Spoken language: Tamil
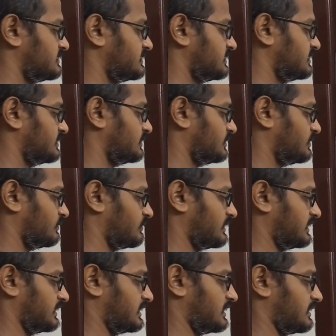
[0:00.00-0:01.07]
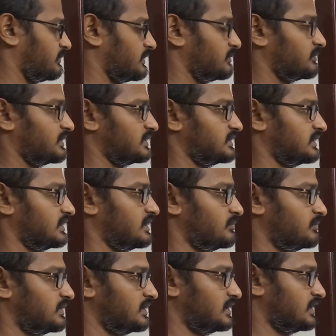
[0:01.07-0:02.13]
ஜீரோ ஒன் அப்படின்னு பார்த்தீங்க
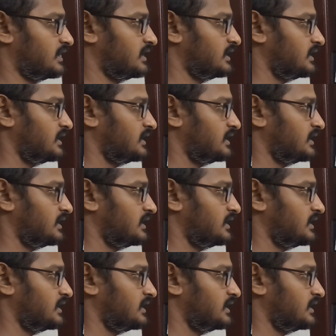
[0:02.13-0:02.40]
அப்படின்னா